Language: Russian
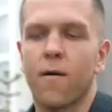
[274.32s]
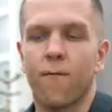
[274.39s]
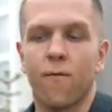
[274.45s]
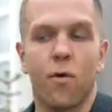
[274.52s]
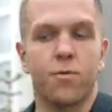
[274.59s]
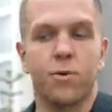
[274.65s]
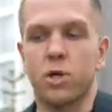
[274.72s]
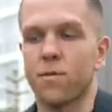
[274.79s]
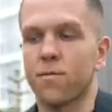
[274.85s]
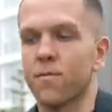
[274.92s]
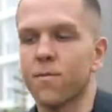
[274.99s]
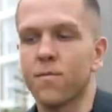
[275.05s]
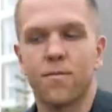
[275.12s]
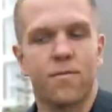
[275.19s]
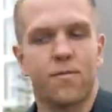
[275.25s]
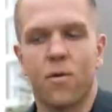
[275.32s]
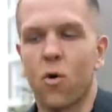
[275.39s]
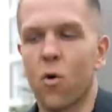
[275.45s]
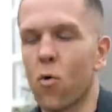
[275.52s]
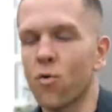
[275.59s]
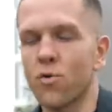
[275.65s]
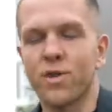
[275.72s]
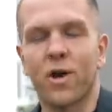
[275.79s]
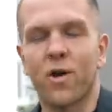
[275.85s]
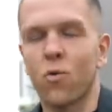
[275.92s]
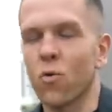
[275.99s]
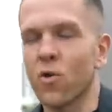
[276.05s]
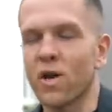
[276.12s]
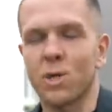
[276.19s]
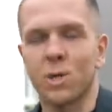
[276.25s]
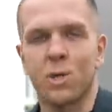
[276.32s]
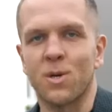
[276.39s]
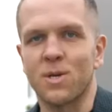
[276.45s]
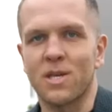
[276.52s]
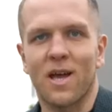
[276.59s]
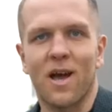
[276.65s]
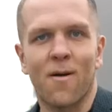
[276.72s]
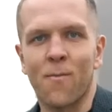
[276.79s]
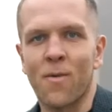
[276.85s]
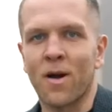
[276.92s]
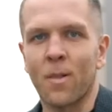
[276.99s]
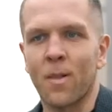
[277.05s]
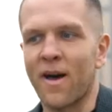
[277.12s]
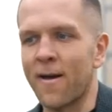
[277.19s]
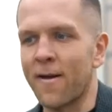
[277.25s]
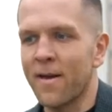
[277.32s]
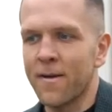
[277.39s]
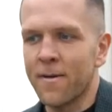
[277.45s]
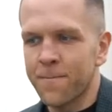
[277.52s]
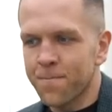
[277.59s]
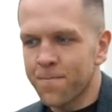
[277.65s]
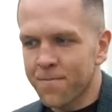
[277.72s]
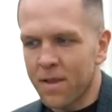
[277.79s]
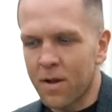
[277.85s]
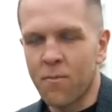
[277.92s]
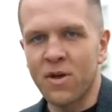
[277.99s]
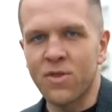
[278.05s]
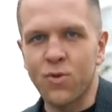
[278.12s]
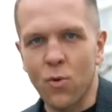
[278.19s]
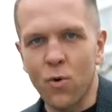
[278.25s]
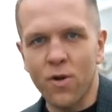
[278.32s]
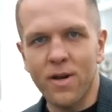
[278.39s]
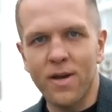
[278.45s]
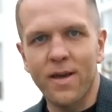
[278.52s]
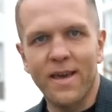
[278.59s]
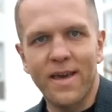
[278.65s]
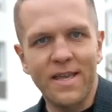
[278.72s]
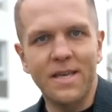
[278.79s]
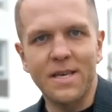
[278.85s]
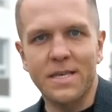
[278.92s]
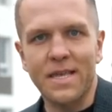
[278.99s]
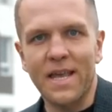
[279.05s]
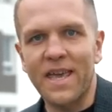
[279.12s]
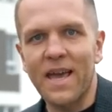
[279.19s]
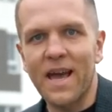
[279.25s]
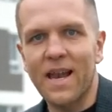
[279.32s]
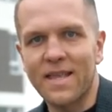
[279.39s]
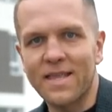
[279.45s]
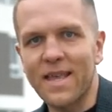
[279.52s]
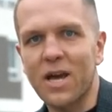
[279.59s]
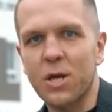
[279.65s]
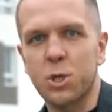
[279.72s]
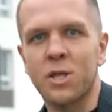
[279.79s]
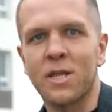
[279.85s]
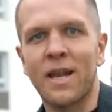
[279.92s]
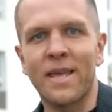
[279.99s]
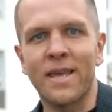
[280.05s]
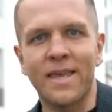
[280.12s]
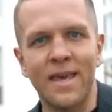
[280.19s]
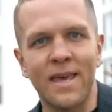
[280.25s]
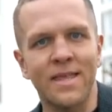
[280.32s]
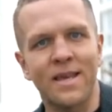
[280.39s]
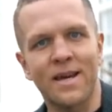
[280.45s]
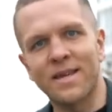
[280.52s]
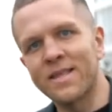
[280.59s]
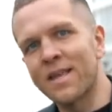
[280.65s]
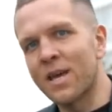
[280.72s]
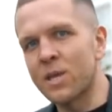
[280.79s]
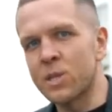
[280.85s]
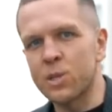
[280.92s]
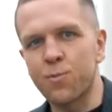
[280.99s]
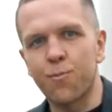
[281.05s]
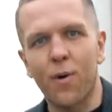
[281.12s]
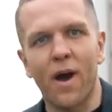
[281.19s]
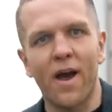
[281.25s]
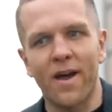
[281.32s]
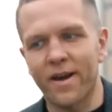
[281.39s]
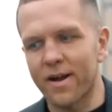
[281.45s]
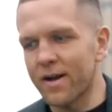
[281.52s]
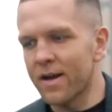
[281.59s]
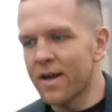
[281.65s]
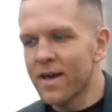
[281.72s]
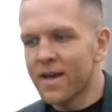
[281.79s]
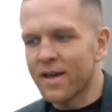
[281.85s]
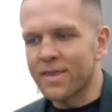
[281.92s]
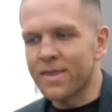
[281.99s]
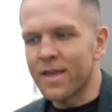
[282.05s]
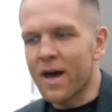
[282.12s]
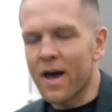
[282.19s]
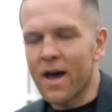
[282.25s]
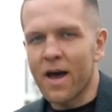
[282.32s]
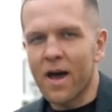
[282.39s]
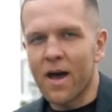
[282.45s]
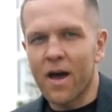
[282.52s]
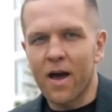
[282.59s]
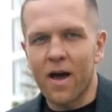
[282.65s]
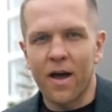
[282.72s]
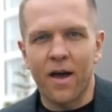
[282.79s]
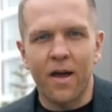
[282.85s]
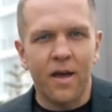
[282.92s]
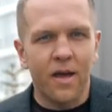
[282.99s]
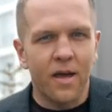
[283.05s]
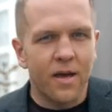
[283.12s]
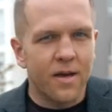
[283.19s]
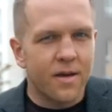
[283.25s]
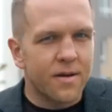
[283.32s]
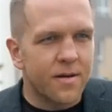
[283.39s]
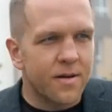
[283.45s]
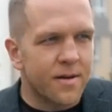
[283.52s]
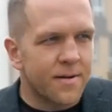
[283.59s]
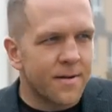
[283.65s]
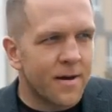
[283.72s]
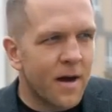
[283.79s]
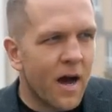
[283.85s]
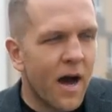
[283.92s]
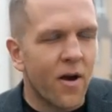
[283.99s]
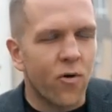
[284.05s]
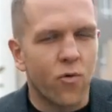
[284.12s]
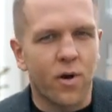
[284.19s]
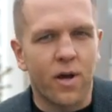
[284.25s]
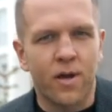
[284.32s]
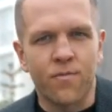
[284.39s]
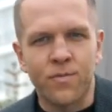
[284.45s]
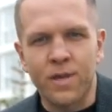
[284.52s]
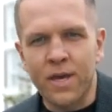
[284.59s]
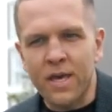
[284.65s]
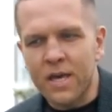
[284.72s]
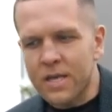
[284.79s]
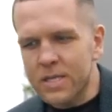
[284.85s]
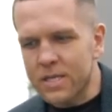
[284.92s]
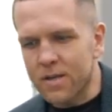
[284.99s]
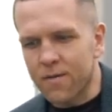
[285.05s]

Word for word: В общем, Honda куражилась как могла. Моторы эти стояли также на легендах, на Inspire, на э, Acura MDX.